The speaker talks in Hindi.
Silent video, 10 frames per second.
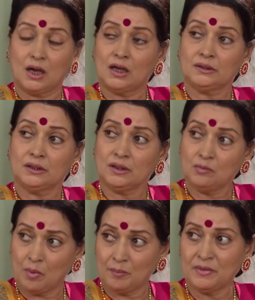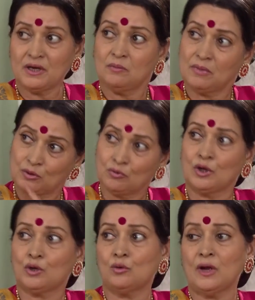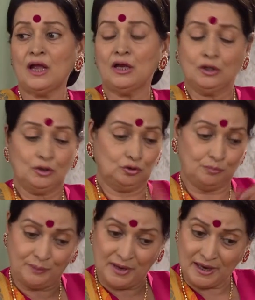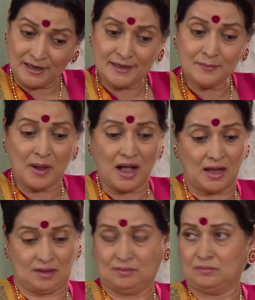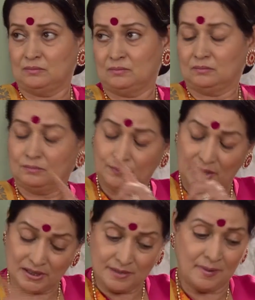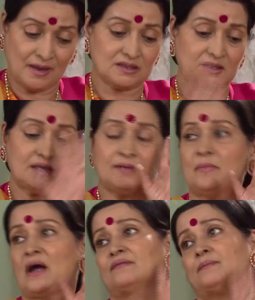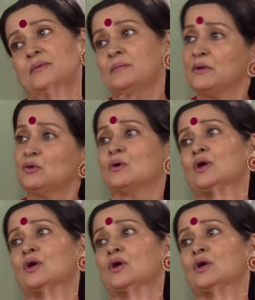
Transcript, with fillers: अगर तेरी मम्मी ने मनो करो है तो पहली बार पहली बार सही बात पे मनो